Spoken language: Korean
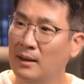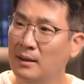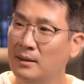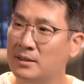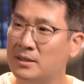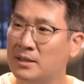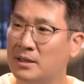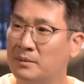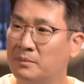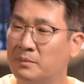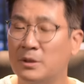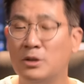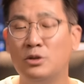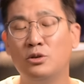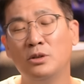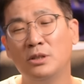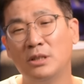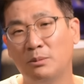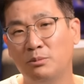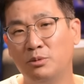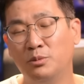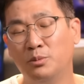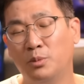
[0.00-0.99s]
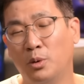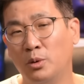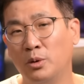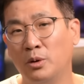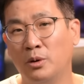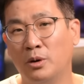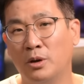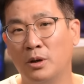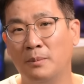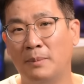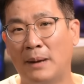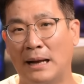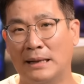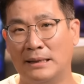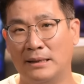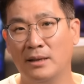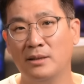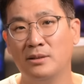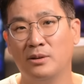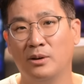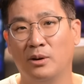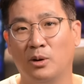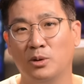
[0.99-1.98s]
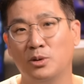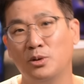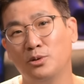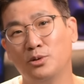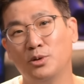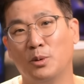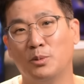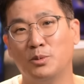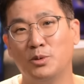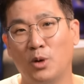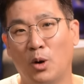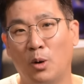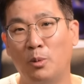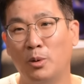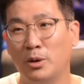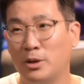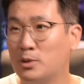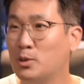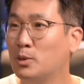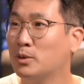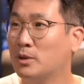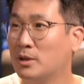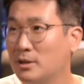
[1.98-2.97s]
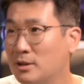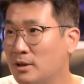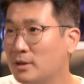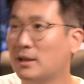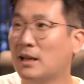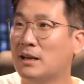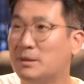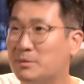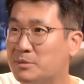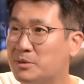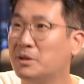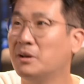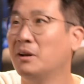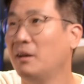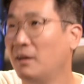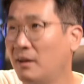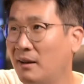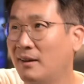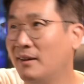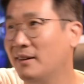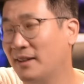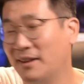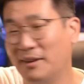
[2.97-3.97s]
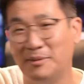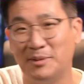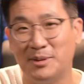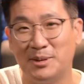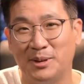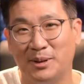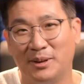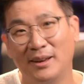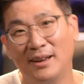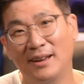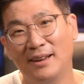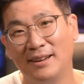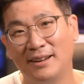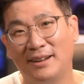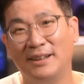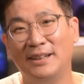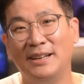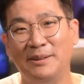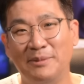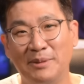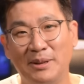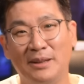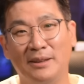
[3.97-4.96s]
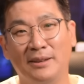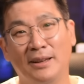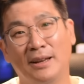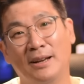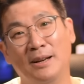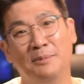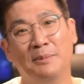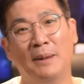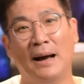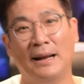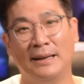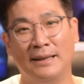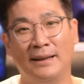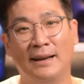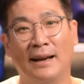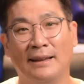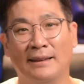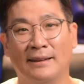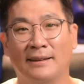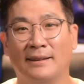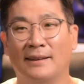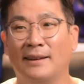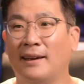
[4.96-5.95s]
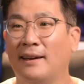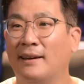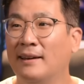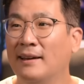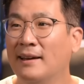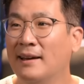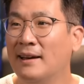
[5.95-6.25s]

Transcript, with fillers: 이제 미술 작품 보는 거를 많이 했어요. 어쩔 수 없죠. 어머니 손 끌려다니면서 이렇게 하면서 그림 있는 데를 많이 갔는데